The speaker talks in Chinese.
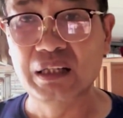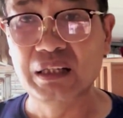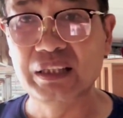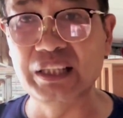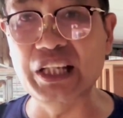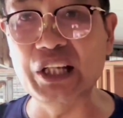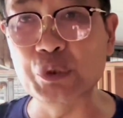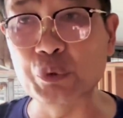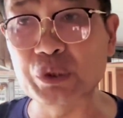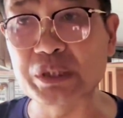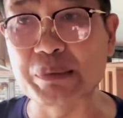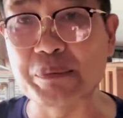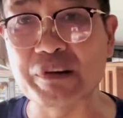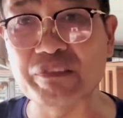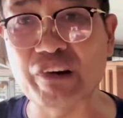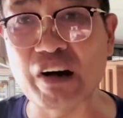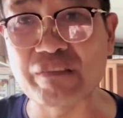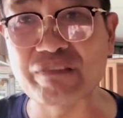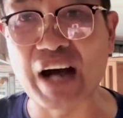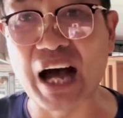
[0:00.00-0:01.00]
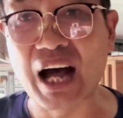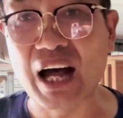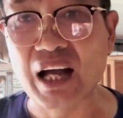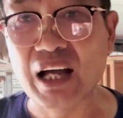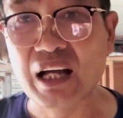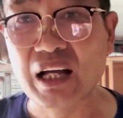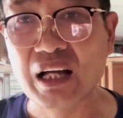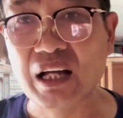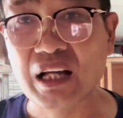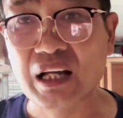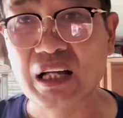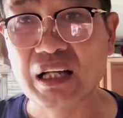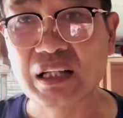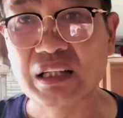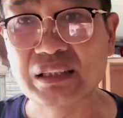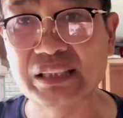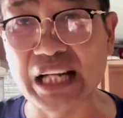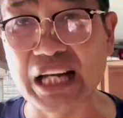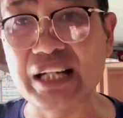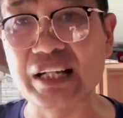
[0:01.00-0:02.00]
你有什么方法，
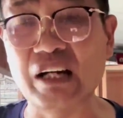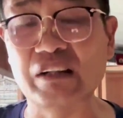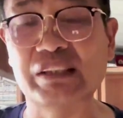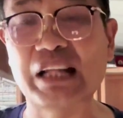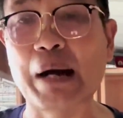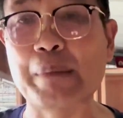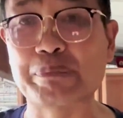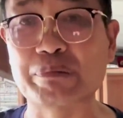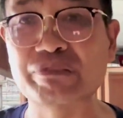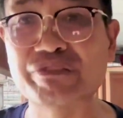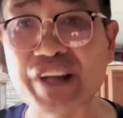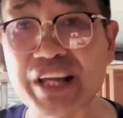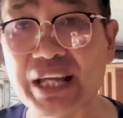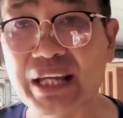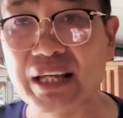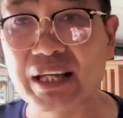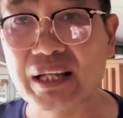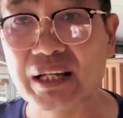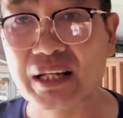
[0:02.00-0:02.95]
再让它不飞？